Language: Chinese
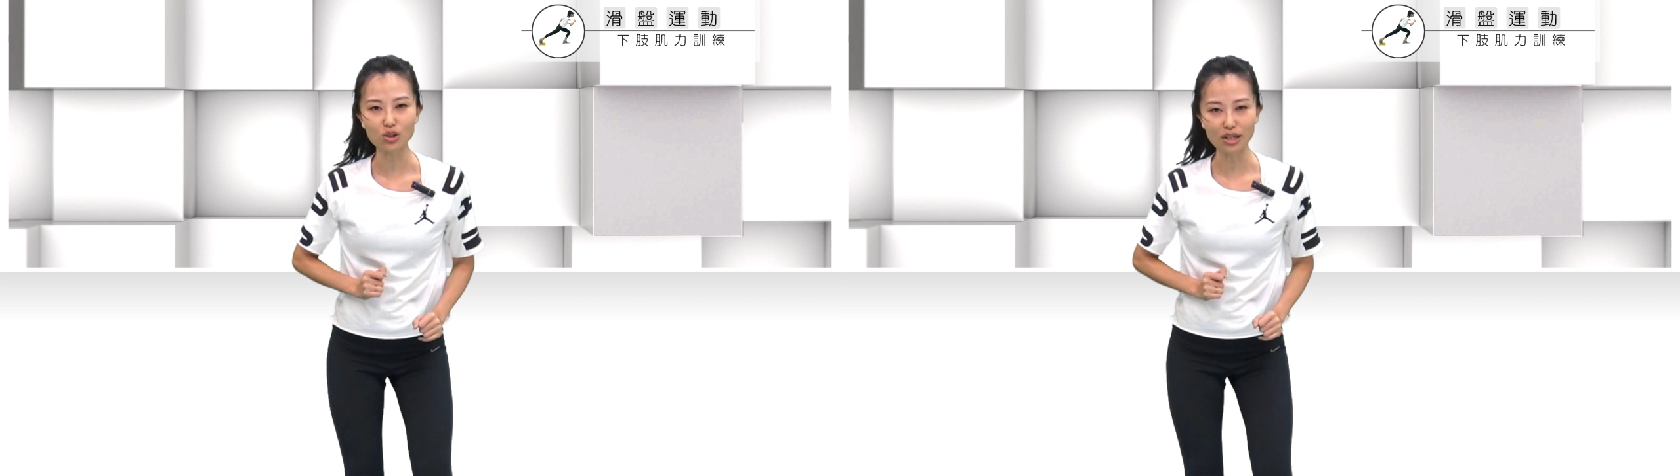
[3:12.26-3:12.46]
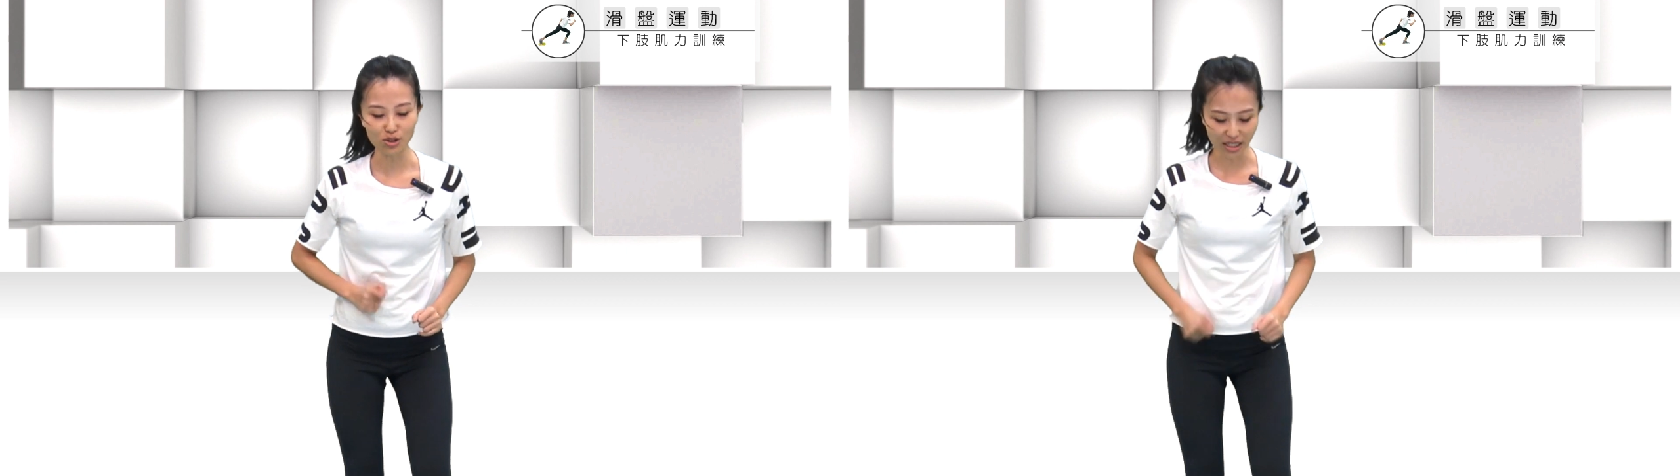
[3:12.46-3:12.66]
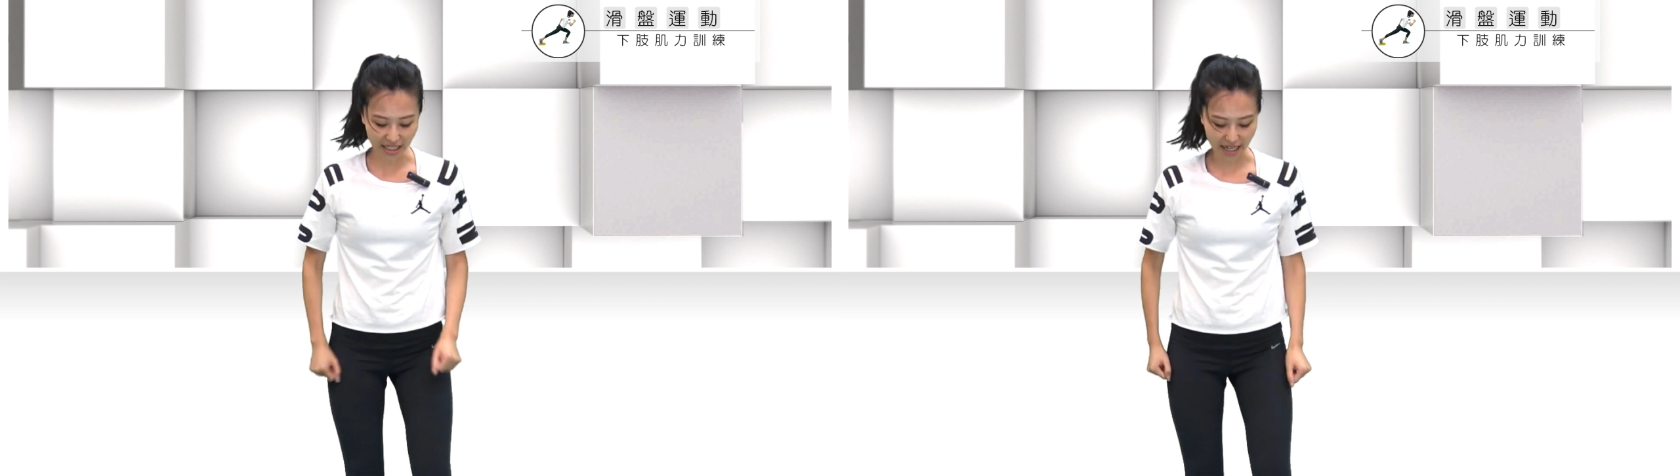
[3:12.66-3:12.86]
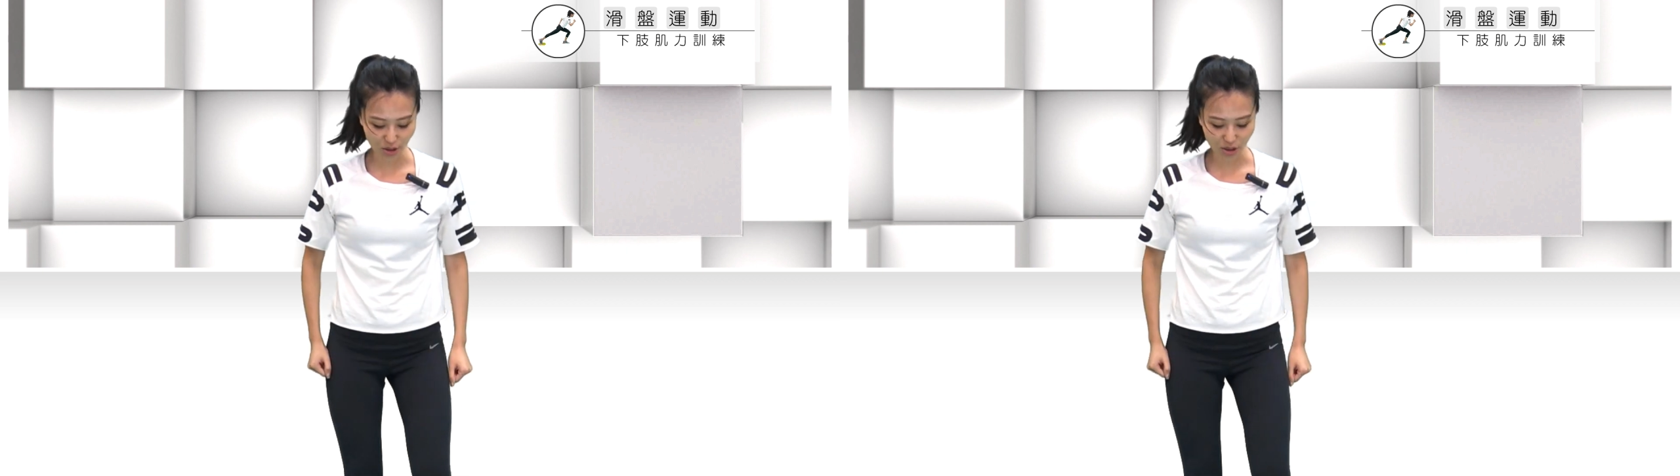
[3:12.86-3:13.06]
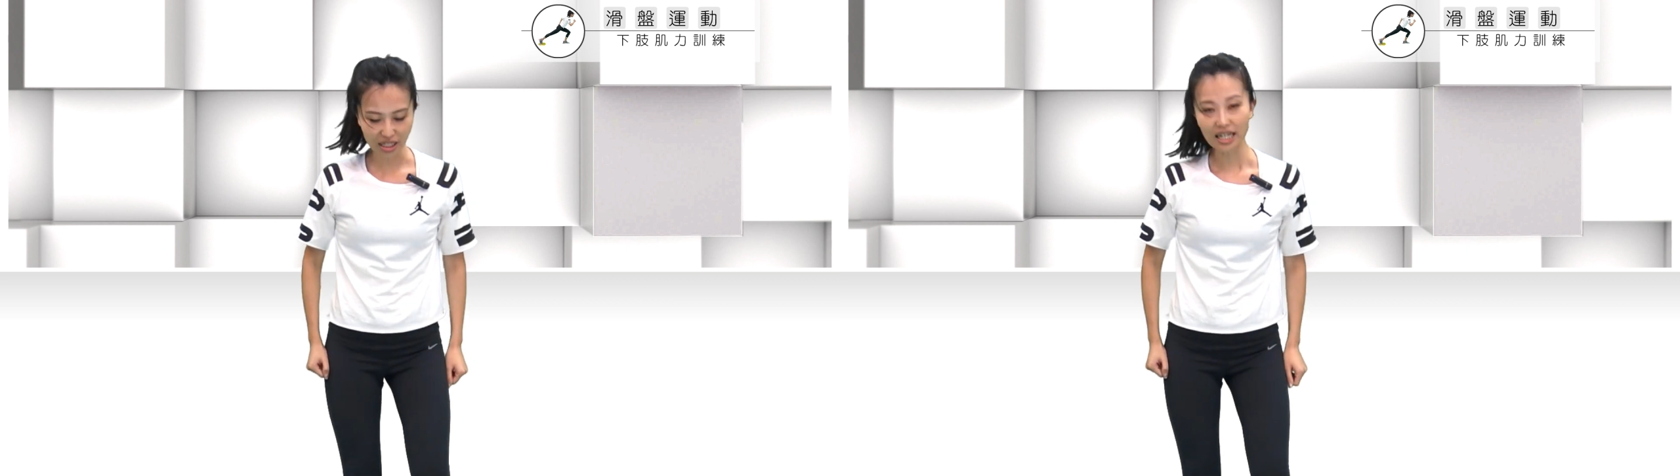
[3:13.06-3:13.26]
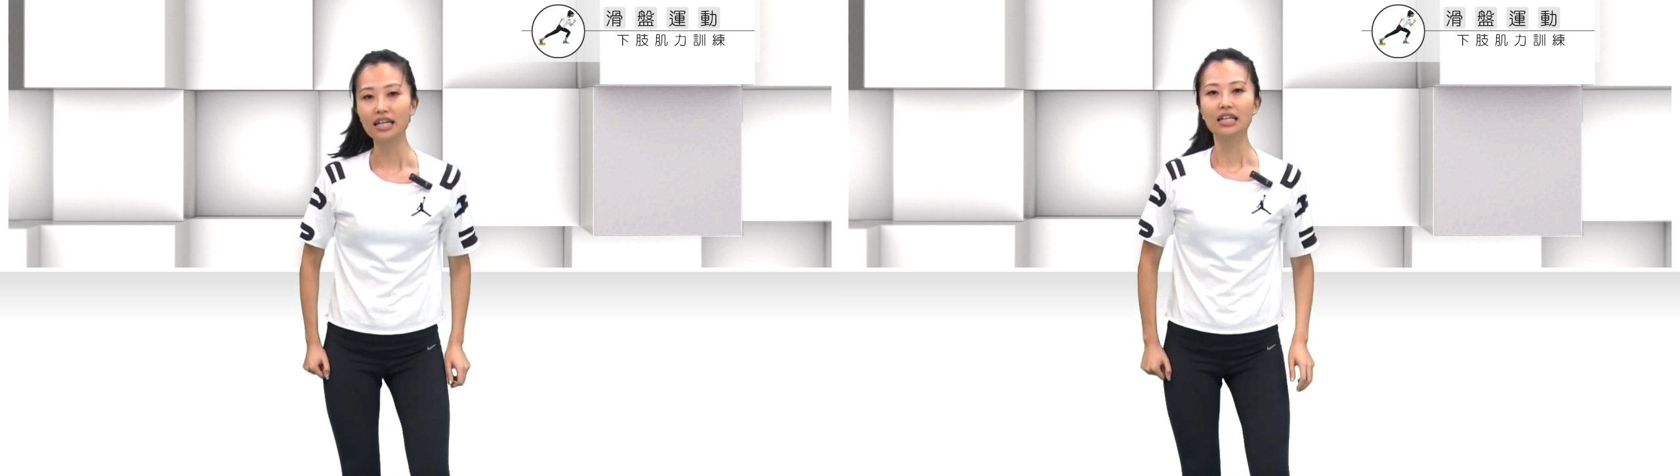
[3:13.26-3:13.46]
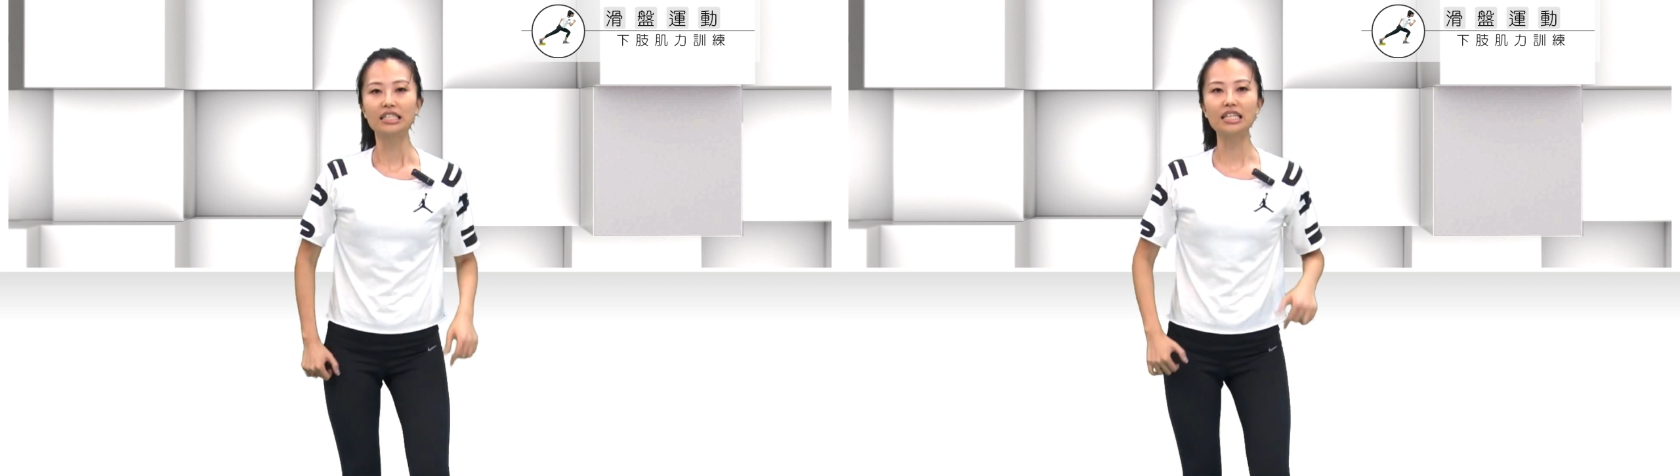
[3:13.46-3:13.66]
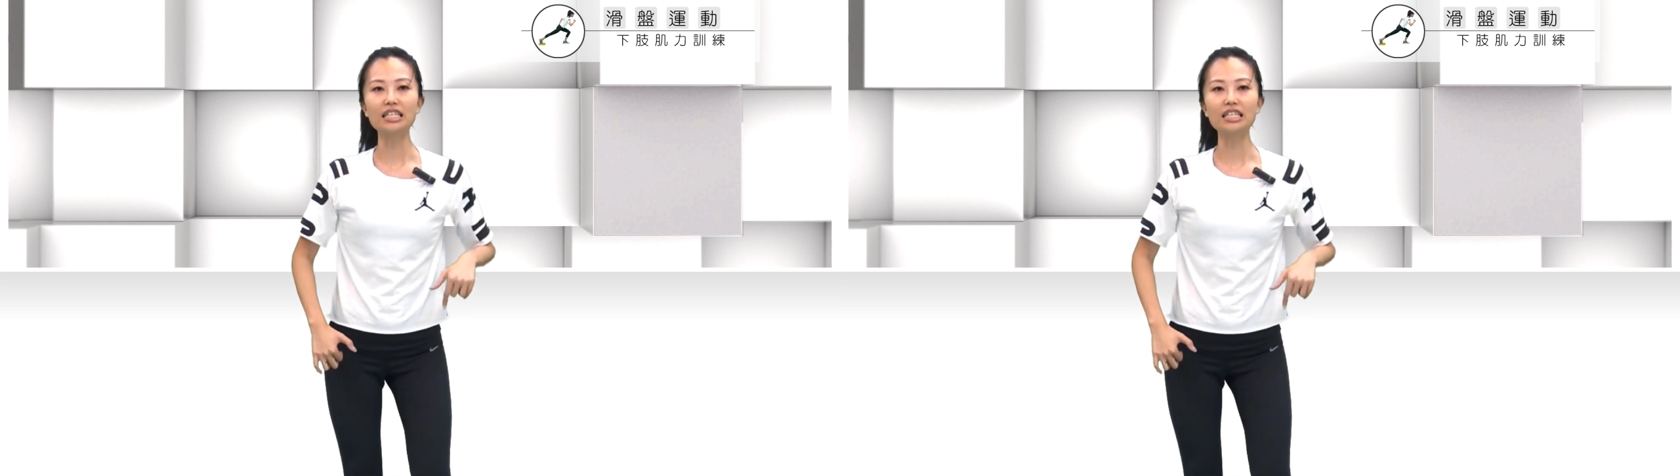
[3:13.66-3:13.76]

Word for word: 酸酸的感觉？接